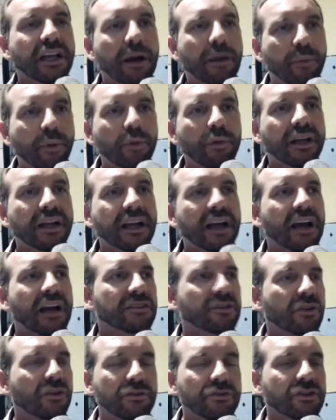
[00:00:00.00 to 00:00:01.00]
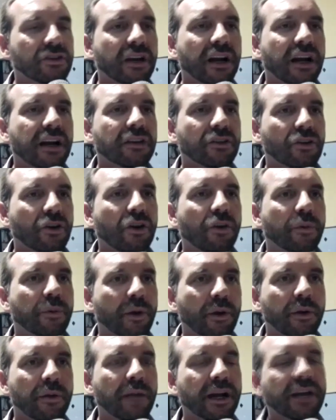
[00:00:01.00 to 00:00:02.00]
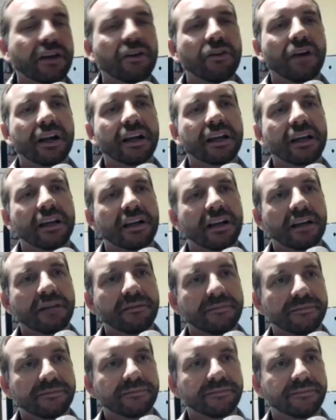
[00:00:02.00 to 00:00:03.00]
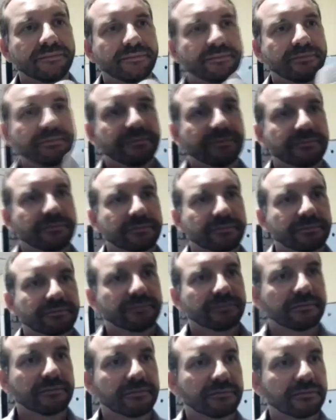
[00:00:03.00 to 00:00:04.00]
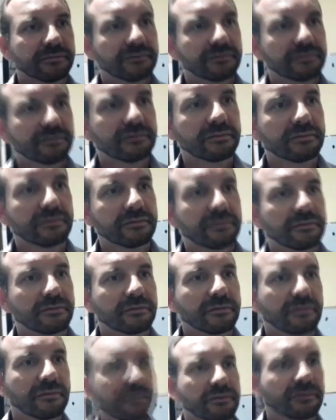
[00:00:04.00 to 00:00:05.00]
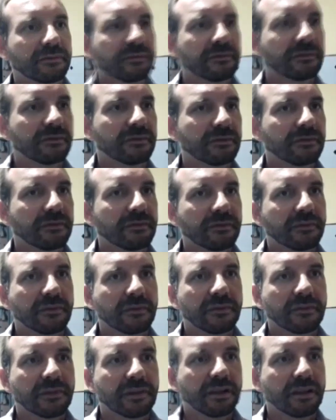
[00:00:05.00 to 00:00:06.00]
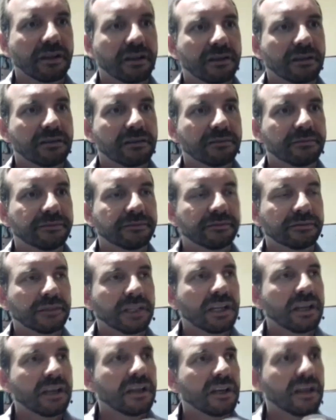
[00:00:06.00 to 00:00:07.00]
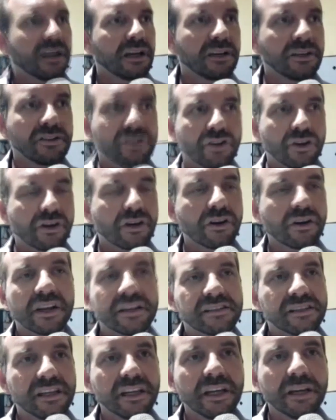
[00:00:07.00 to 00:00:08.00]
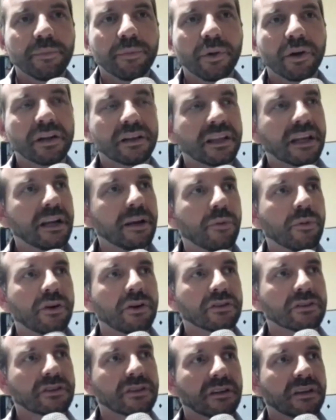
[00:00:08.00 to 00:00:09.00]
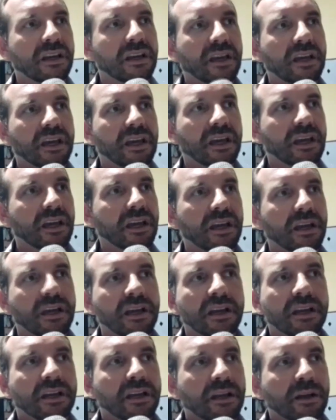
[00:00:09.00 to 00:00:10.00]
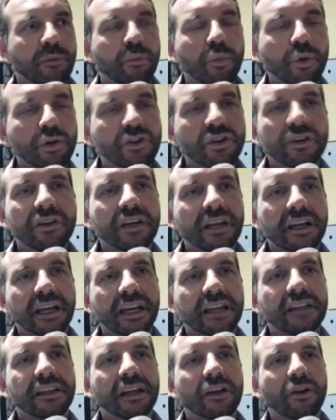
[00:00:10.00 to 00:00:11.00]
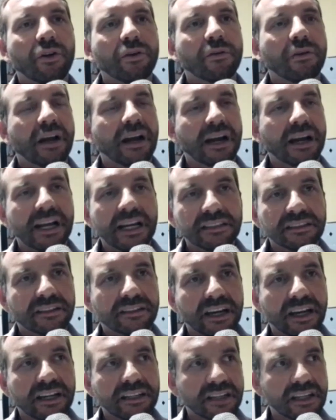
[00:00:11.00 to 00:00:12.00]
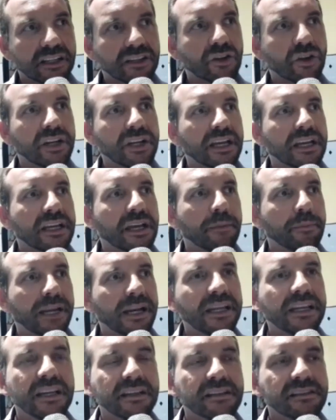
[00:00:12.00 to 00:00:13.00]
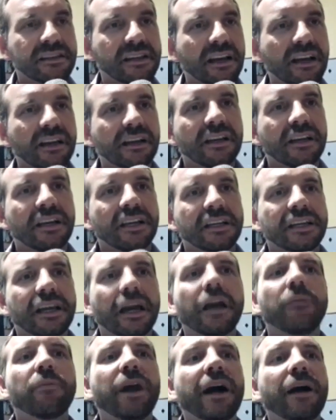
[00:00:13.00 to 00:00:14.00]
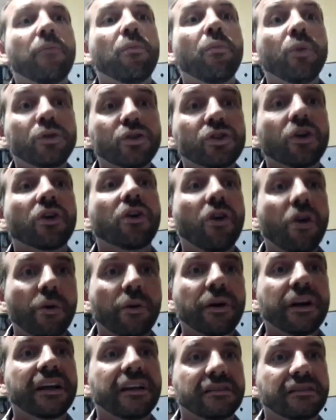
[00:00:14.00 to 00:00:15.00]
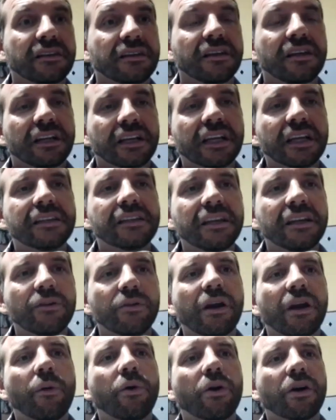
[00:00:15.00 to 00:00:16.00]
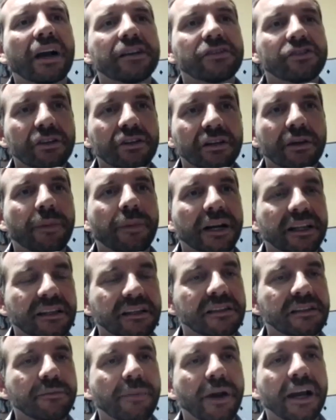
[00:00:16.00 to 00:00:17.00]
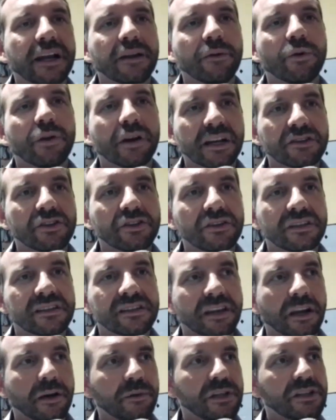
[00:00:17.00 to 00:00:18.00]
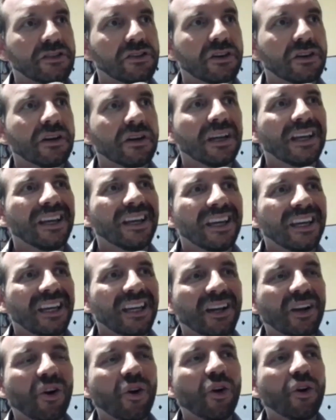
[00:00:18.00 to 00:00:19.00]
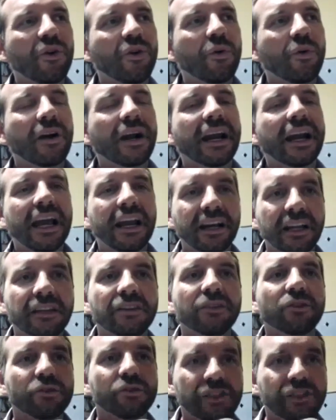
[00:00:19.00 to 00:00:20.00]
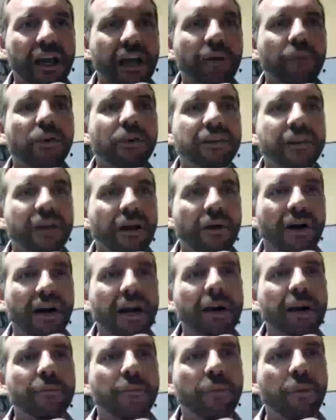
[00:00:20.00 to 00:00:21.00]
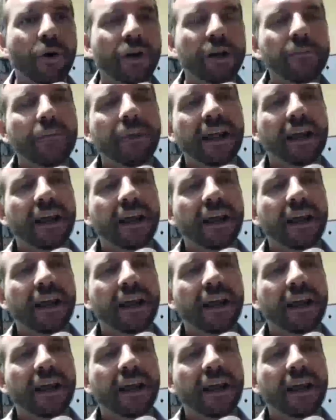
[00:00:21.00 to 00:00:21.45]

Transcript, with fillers: públicas a solucionar todos los problemas que nos aquejan. ¿El espacio está preparado para encarar ese desafío? Yo creo que sí, porque tenemos eh, muchos dirigentes con una gran trayectoria y experiencia y además muchos jóvenes que tienen una vocación de participar y vocación de servicio y con un gran entusiasmo en trabajar por y para la